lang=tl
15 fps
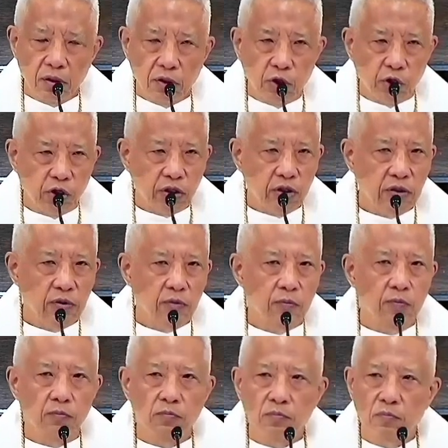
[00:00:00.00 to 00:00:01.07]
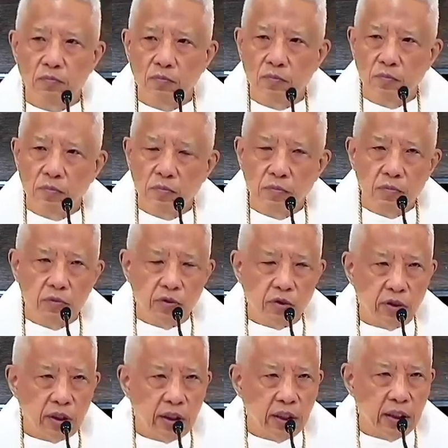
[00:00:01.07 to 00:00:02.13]
Noon,
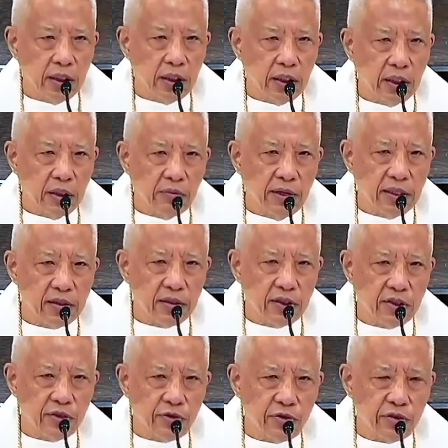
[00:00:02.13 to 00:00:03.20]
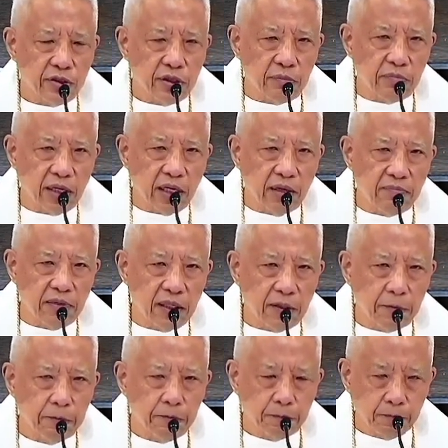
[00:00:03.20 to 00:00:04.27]
nung iniwan si Jesus ng
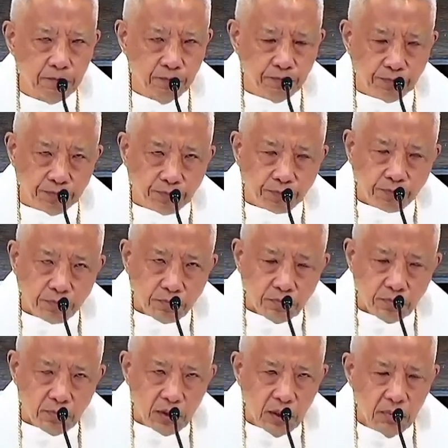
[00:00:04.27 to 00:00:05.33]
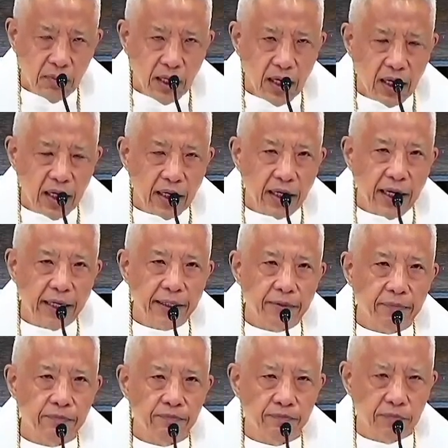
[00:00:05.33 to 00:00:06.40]
maraming mga alagad
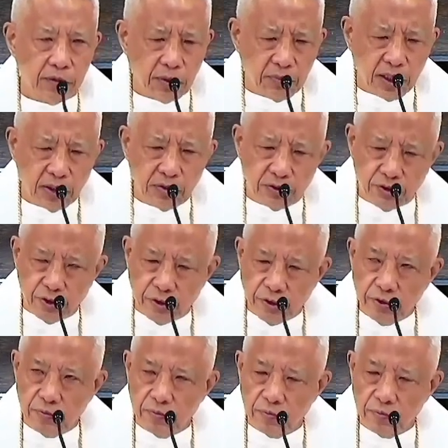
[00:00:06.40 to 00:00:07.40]
ng mga Hudyo,